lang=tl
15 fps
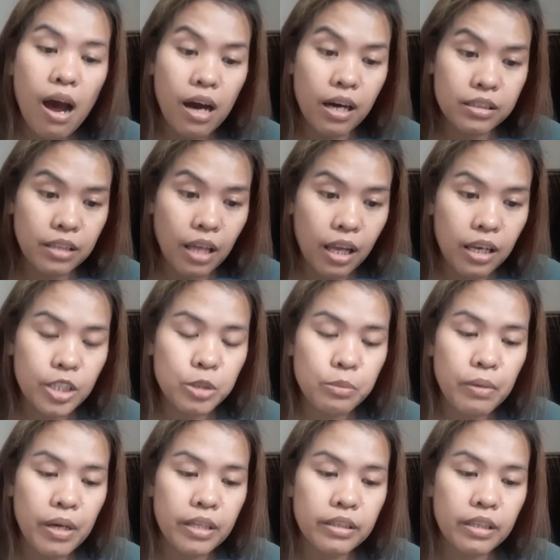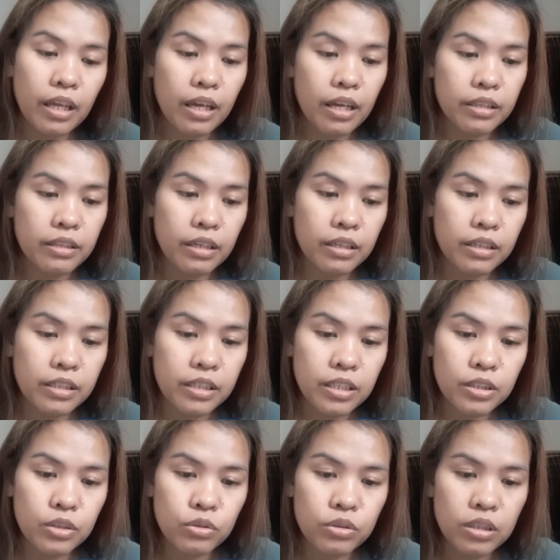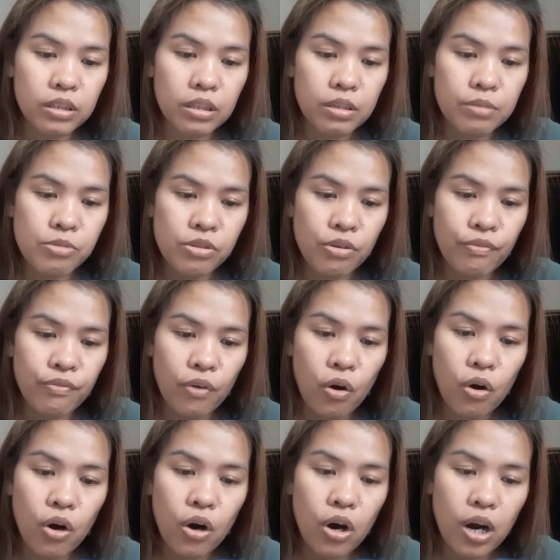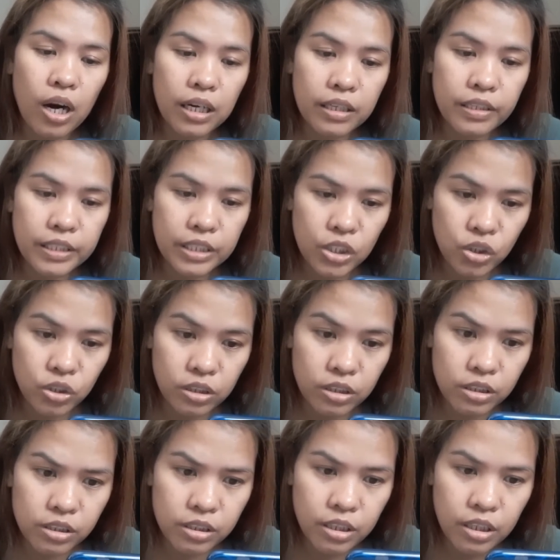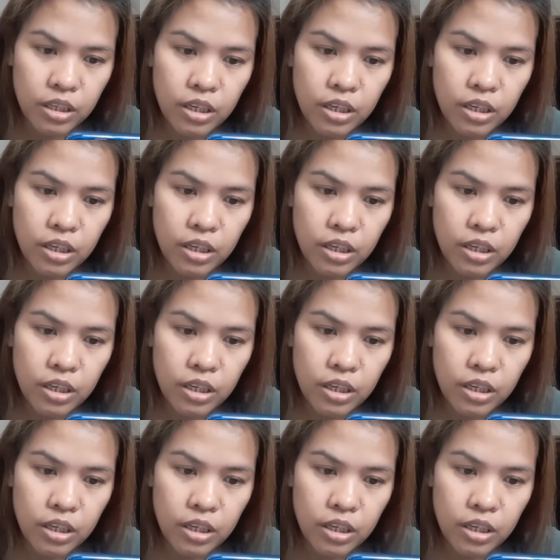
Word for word: acknowledgement and agree to the terms of all conditions